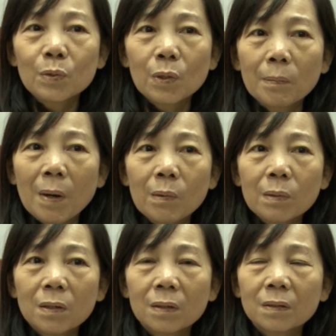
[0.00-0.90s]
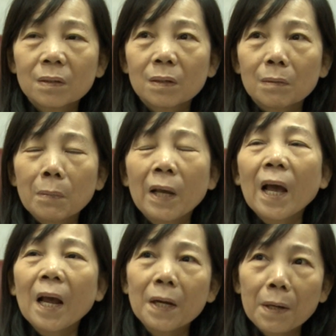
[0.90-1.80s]
chuyển máu được
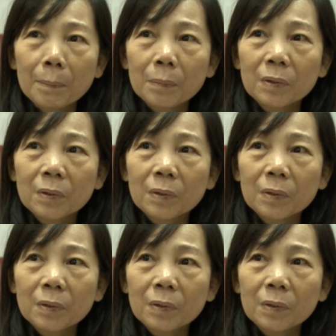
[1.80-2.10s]
12 ờ, năm,